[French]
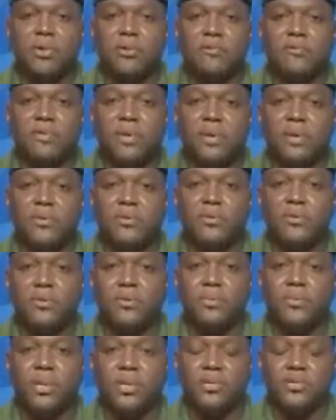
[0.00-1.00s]
la fin de
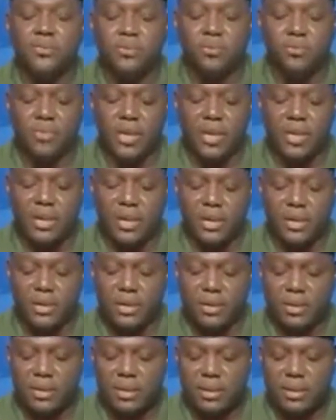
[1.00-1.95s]
l'opération Barkhane,